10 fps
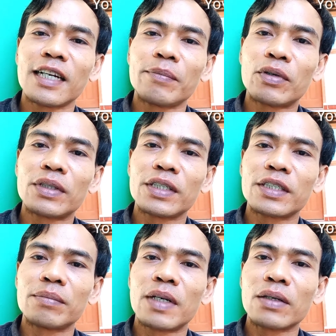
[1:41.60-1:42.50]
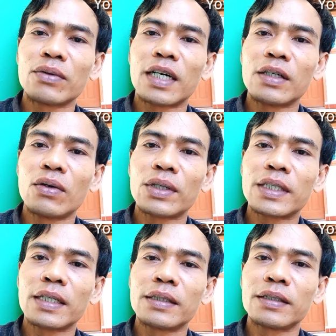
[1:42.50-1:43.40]
terhipnotis melakukan
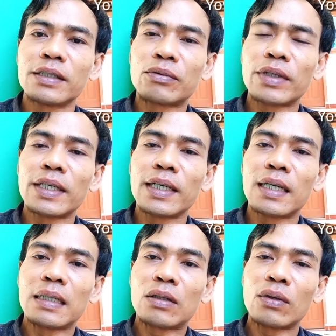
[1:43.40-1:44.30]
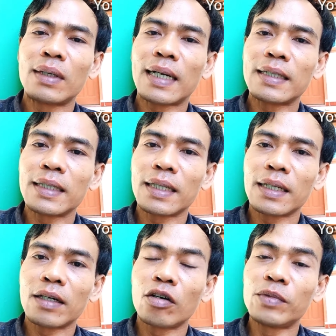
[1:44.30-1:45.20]
goresan sesuai dengan
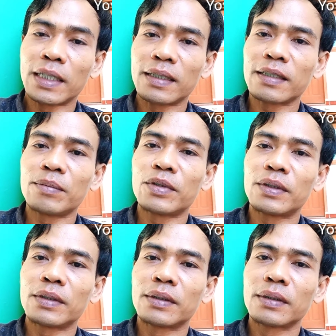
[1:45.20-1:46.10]
kodratnya objek tersebut